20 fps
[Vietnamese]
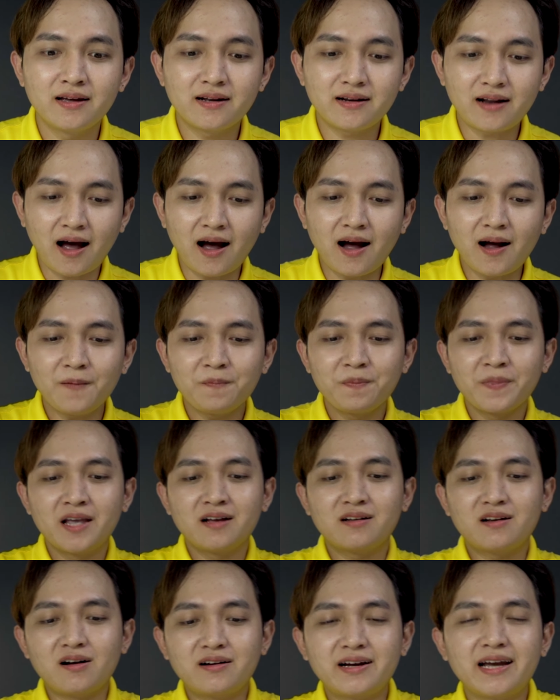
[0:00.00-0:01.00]
Đó,
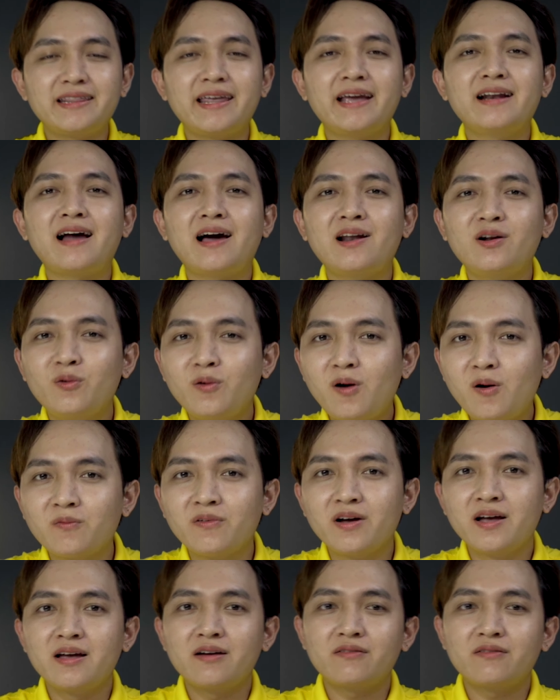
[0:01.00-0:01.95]
cực kỳ tiện lợi đúng không?